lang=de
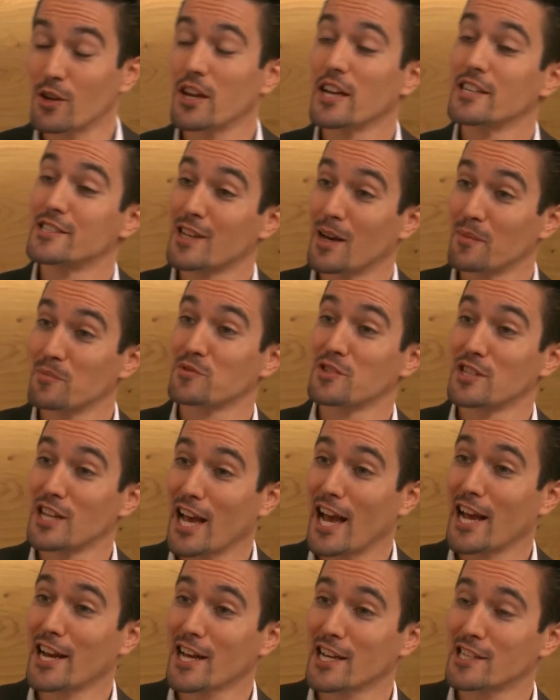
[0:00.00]
jetzt haben Sie die
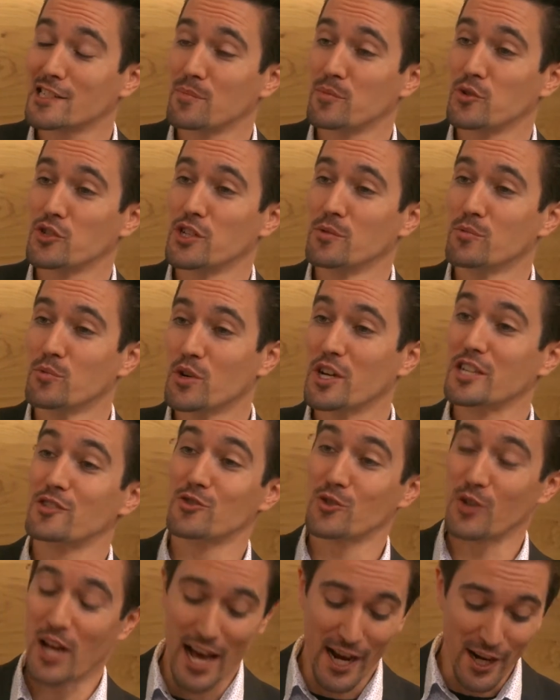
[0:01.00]
Einreisebestimmungen
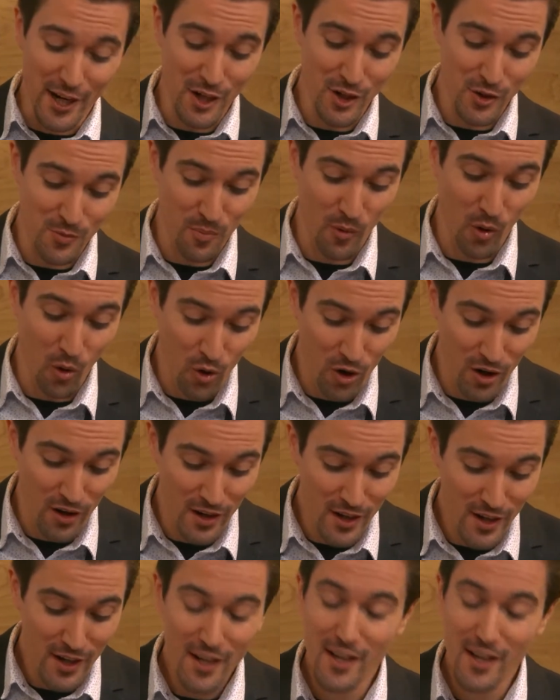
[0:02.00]
schon angesprochen.